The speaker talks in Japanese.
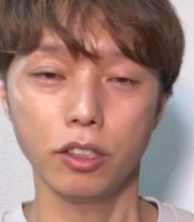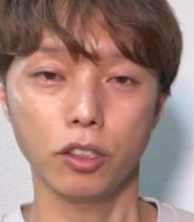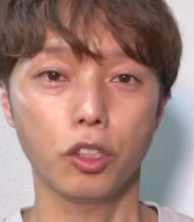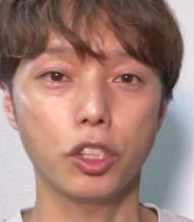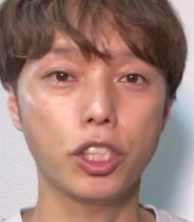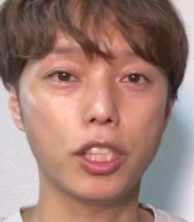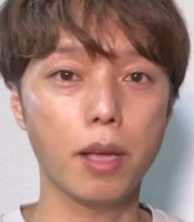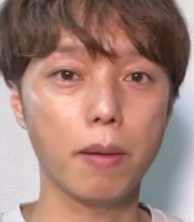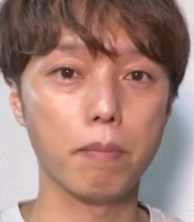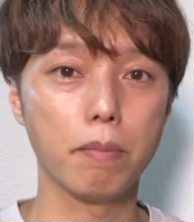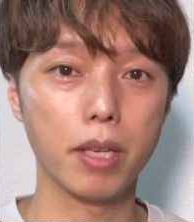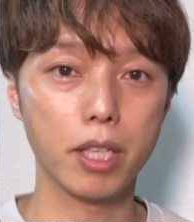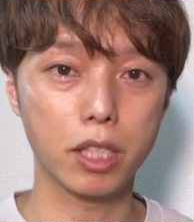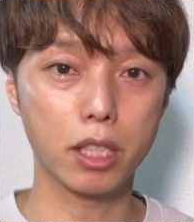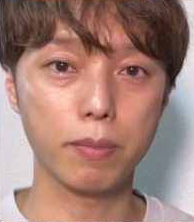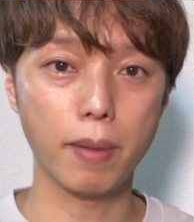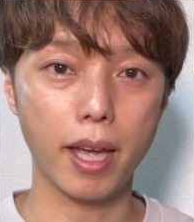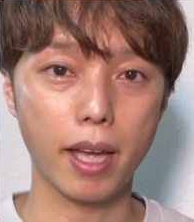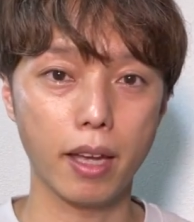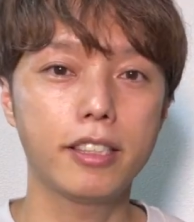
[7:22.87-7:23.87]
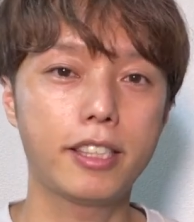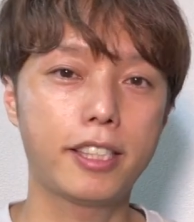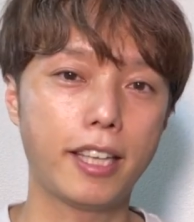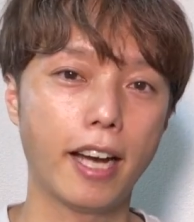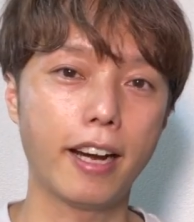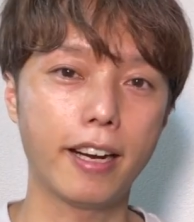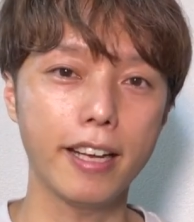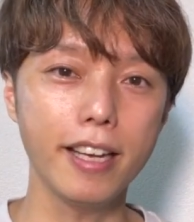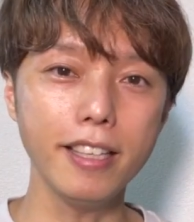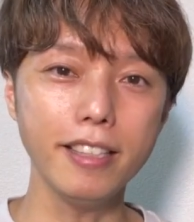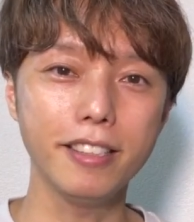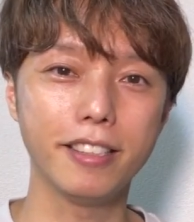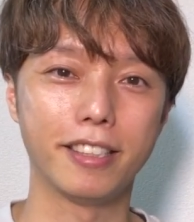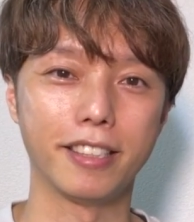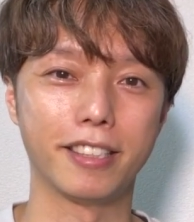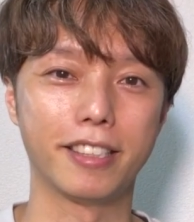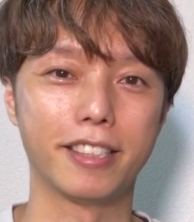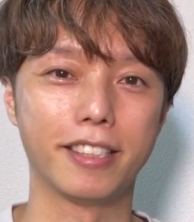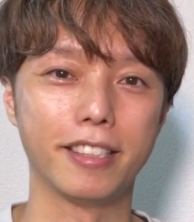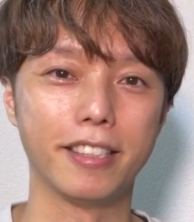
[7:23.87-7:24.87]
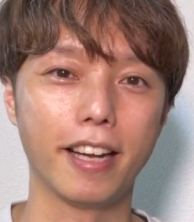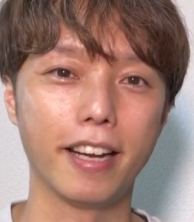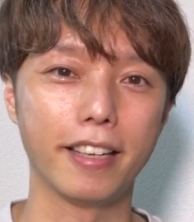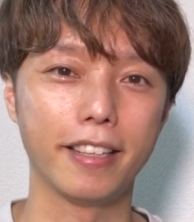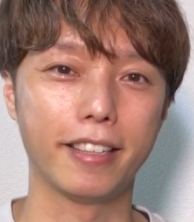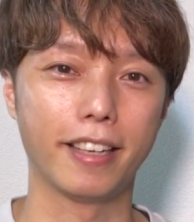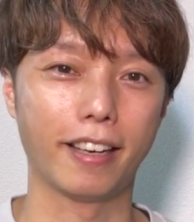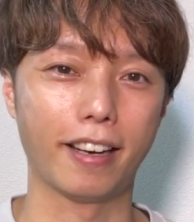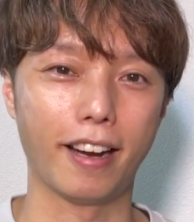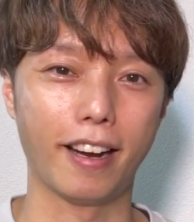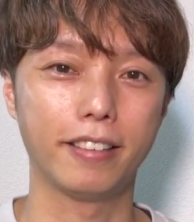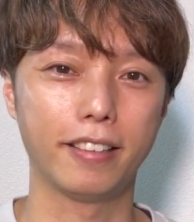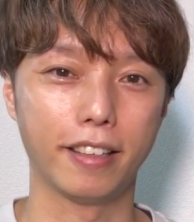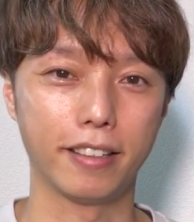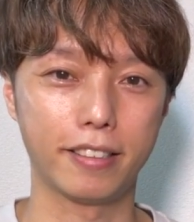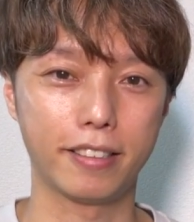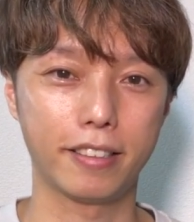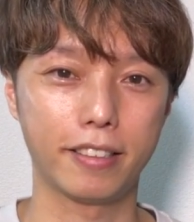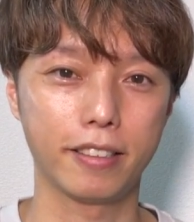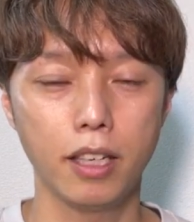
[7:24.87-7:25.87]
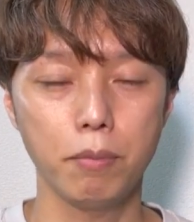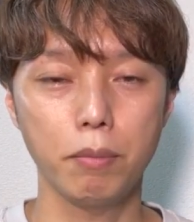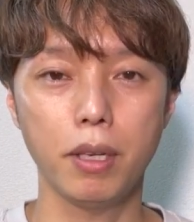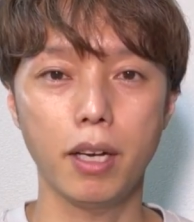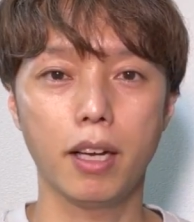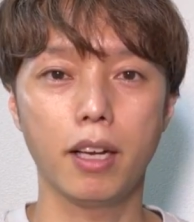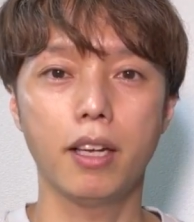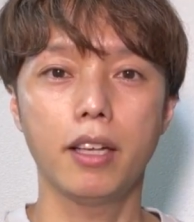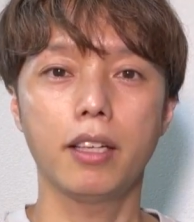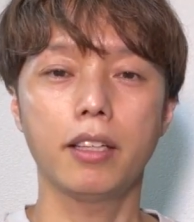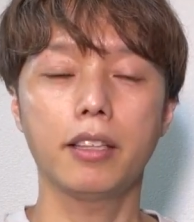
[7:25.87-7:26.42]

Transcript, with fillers: そして3つ目チャレンジしないからですまあ